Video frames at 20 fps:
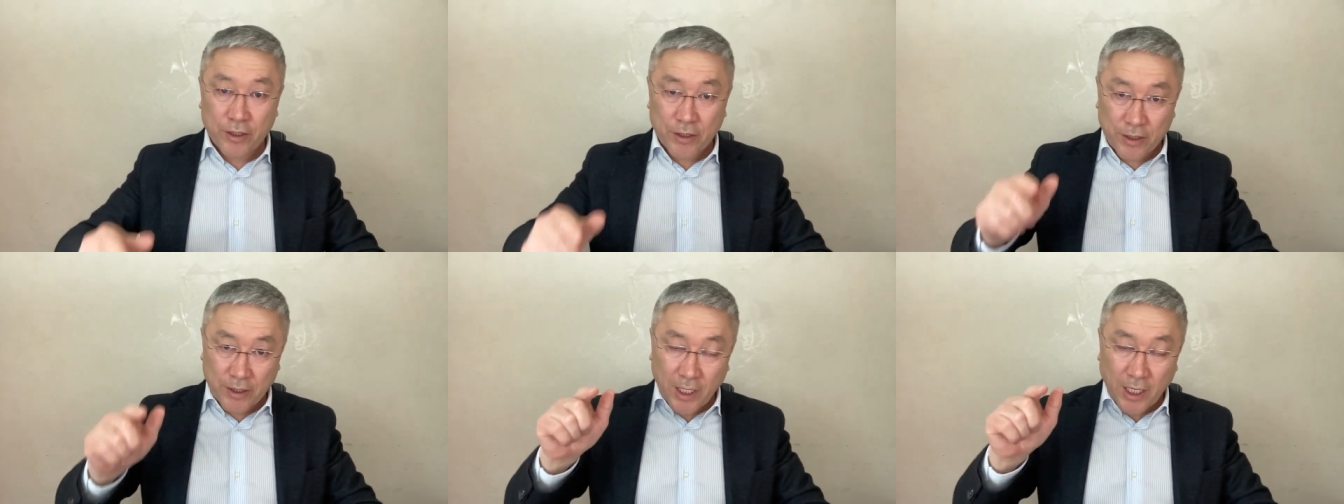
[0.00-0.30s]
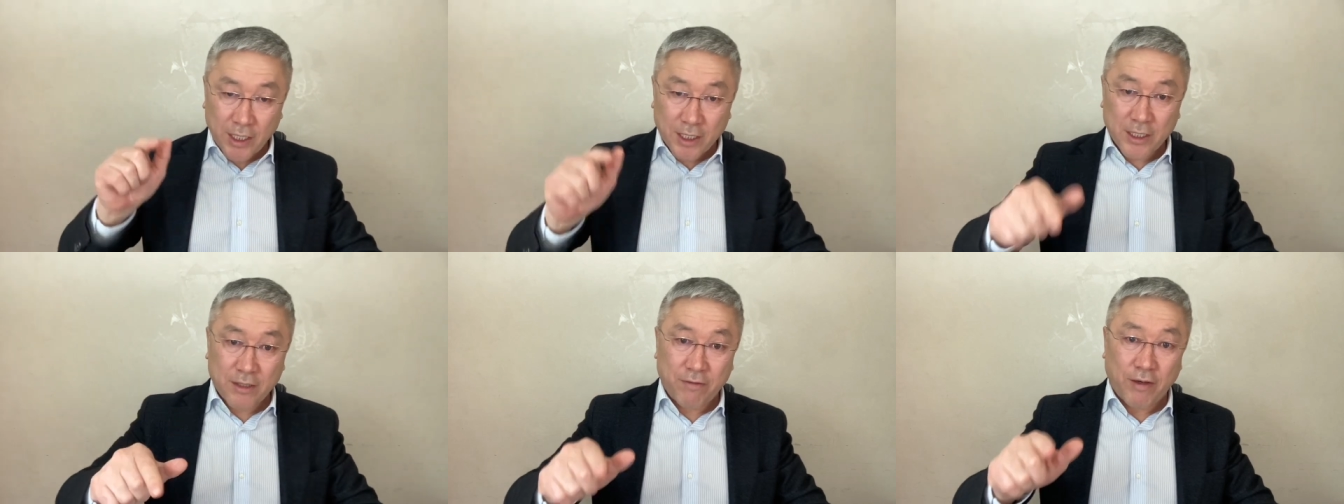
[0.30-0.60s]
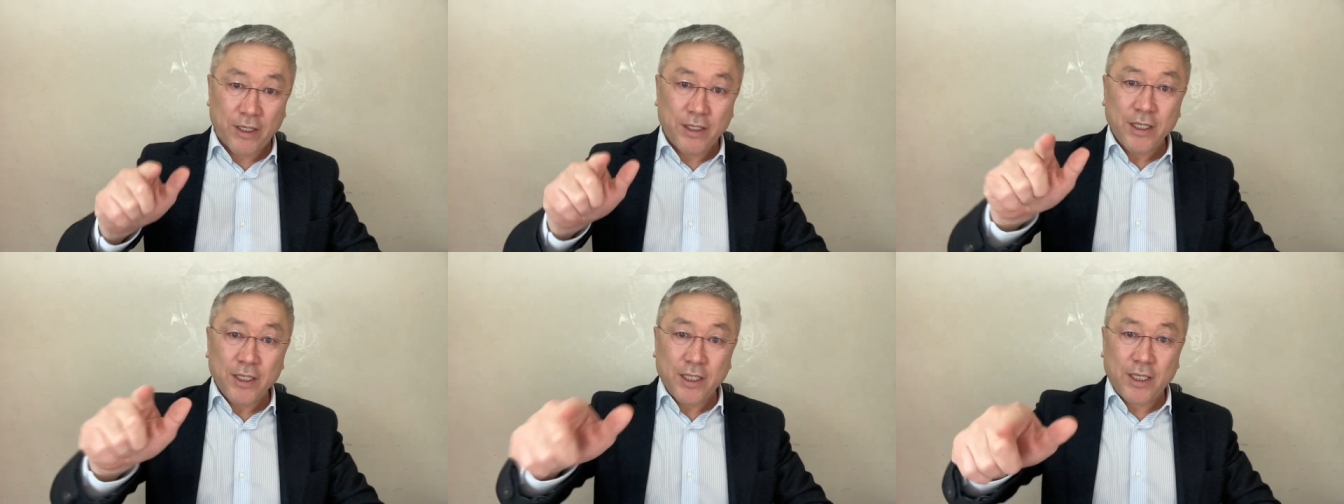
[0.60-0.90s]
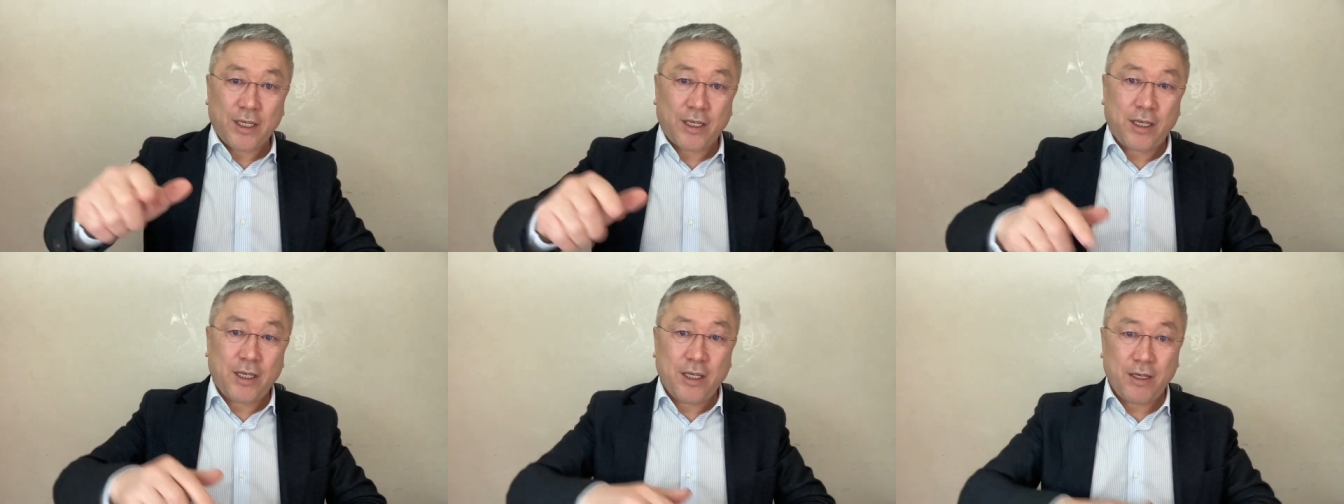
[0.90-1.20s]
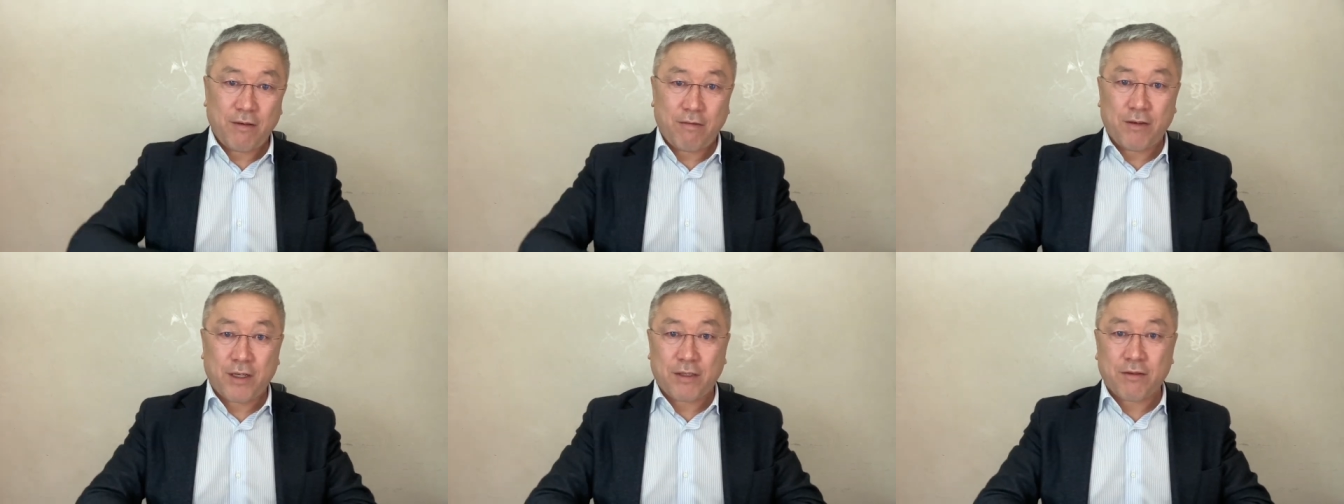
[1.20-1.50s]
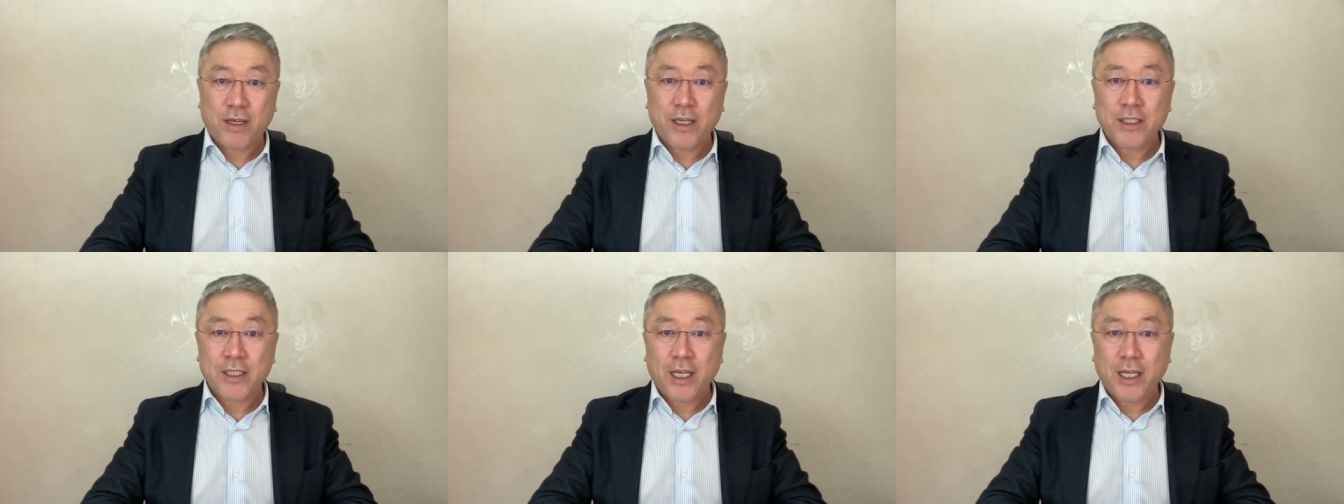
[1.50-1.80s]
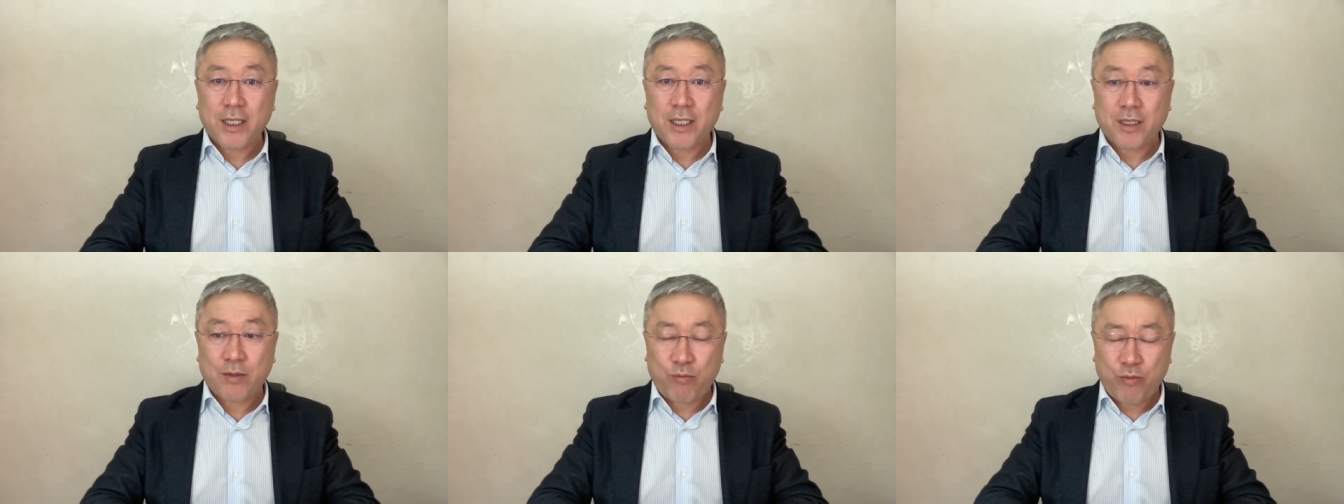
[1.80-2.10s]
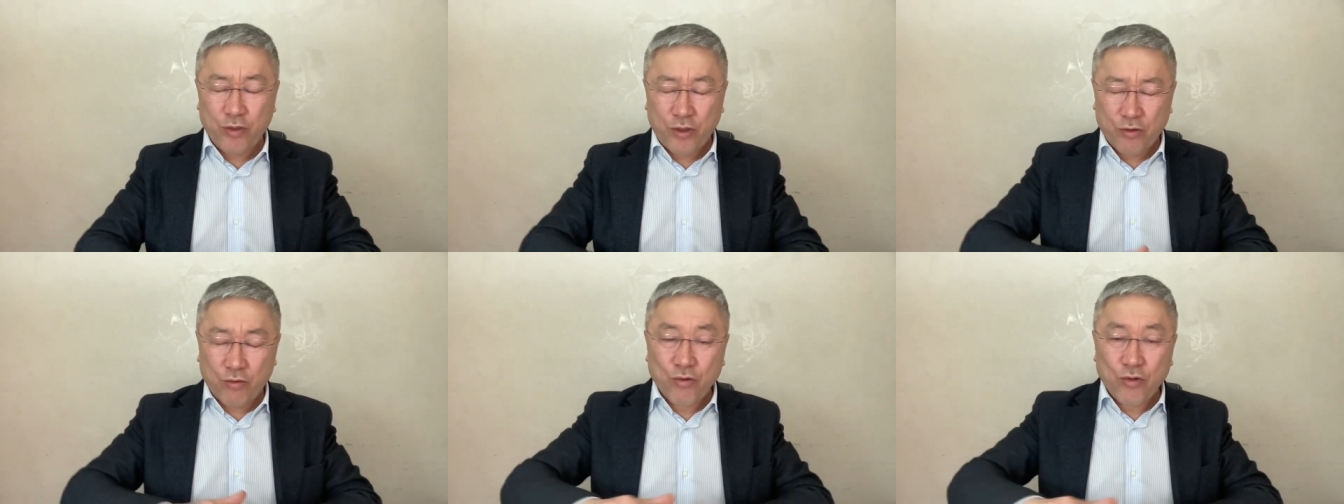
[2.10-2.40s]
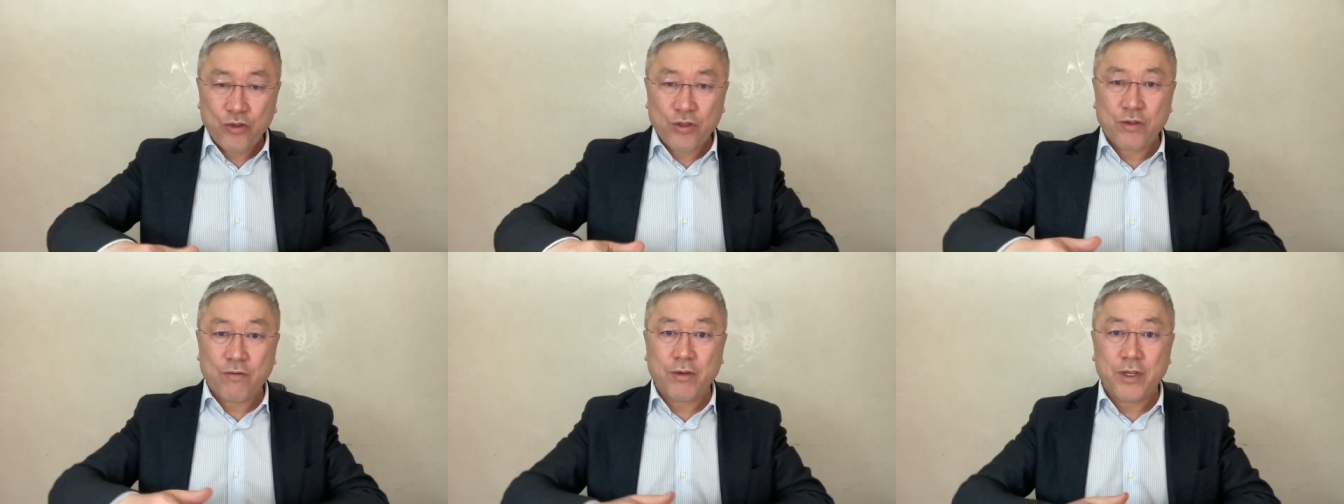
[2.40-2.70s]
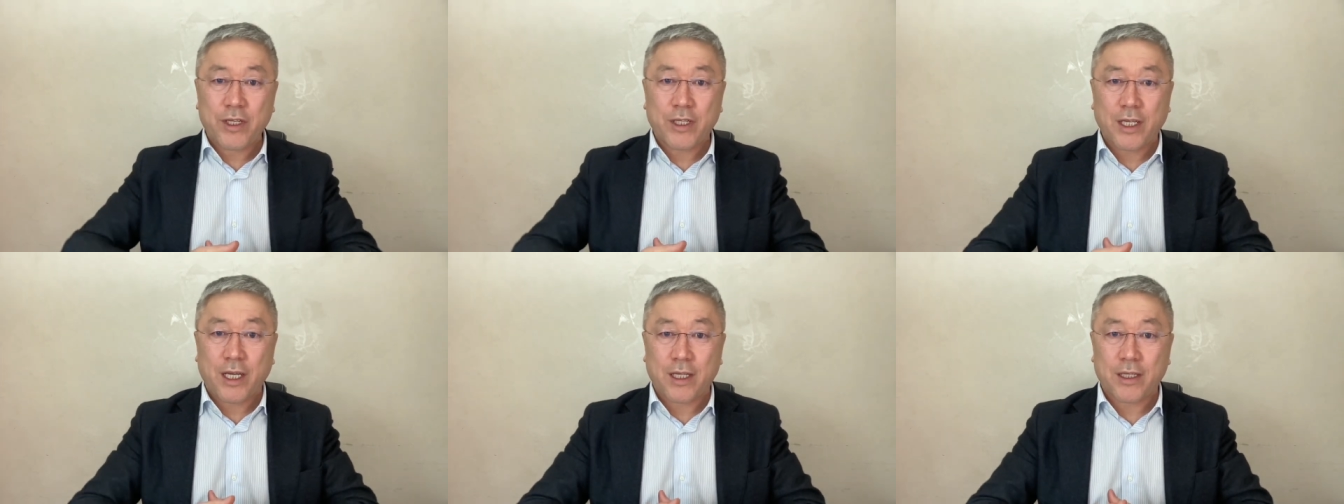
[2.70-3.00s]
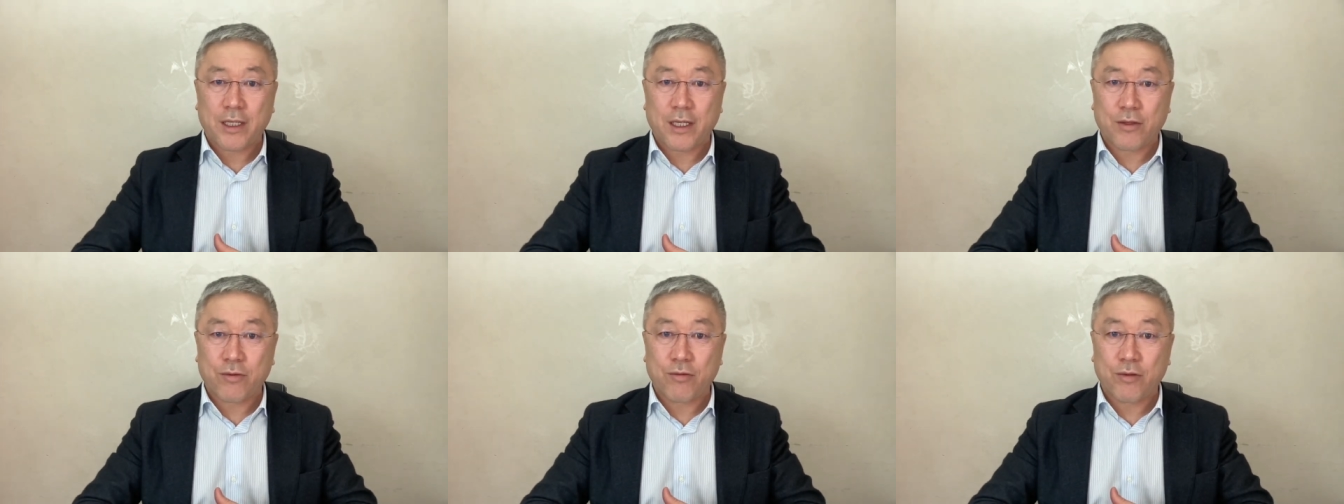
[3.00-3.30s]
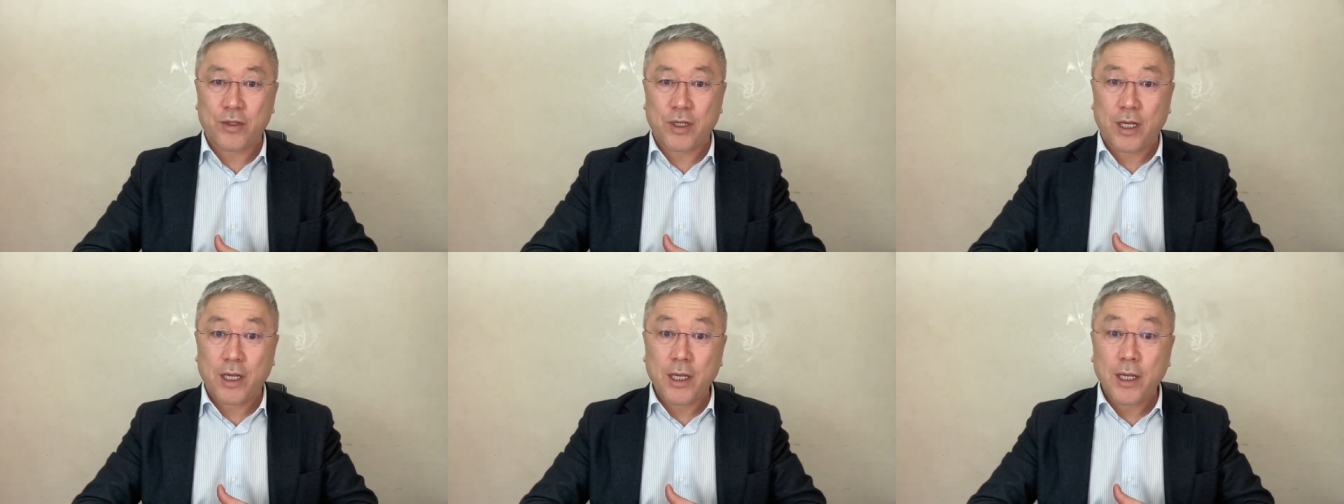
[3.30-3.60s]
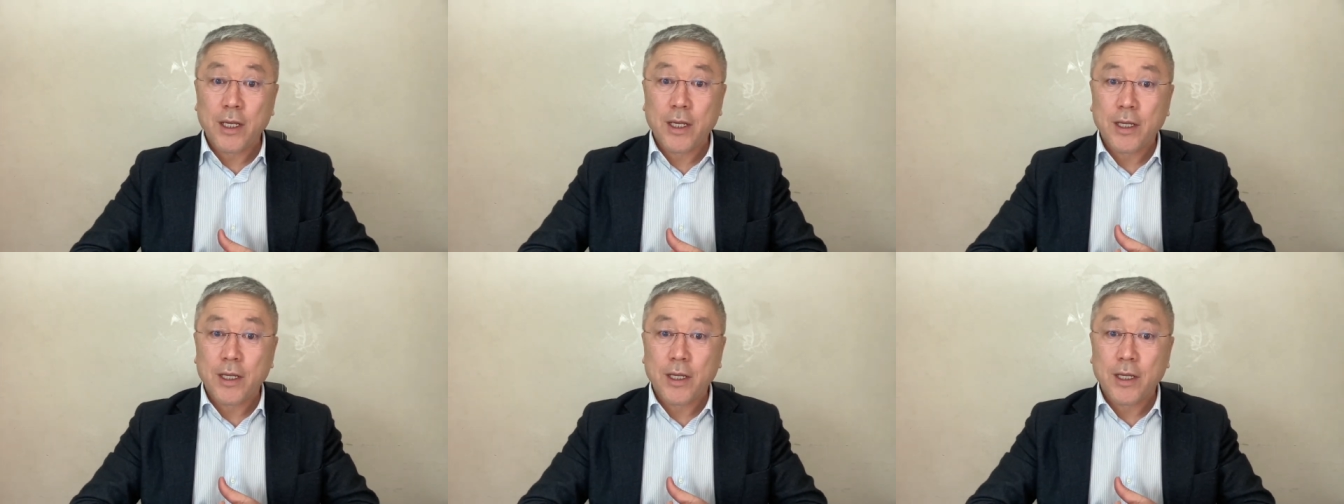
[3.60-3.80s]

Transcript: Сейчас звоните, возвращайте. Пусть ночью вылетает оттуда